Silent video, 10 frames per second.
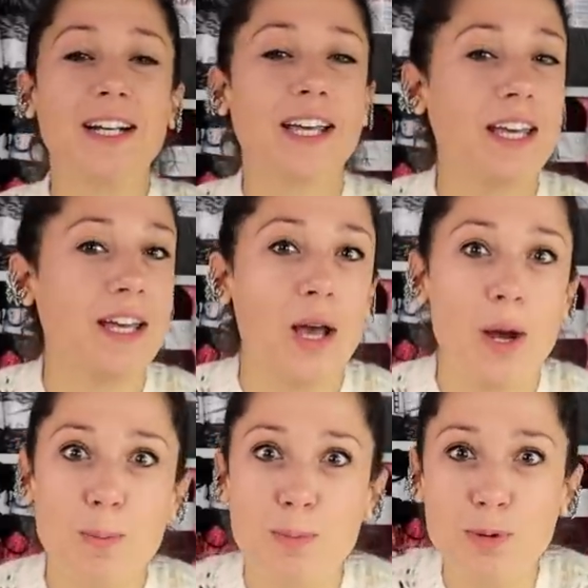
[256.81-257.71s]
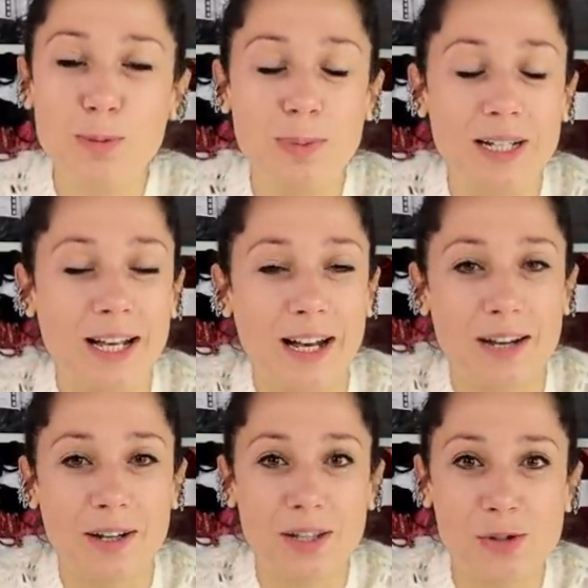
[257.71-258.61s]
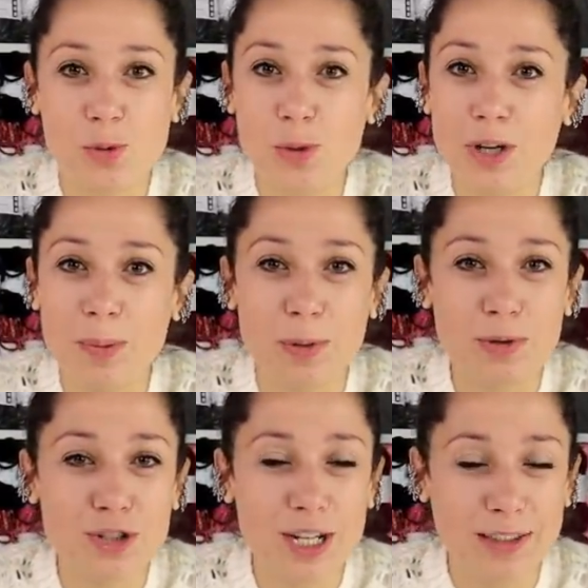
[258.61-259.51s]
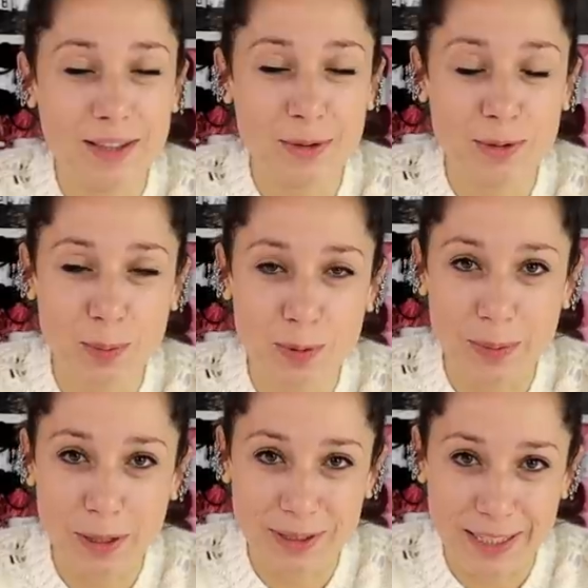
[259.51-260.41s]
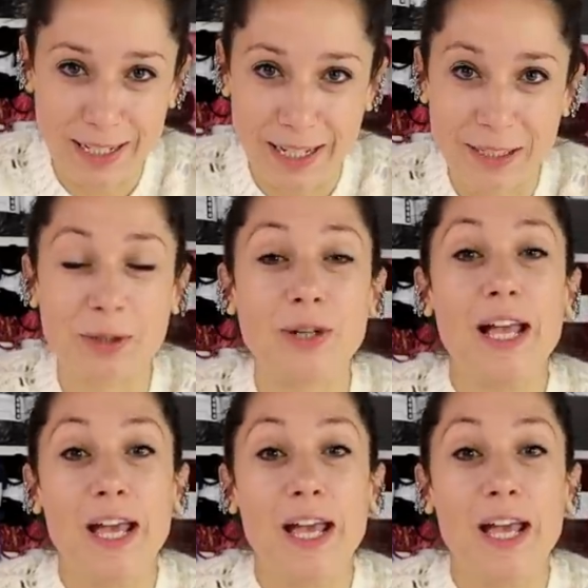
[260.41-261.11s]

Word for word: che pubblica i suoi progetti uno più bello dell'altro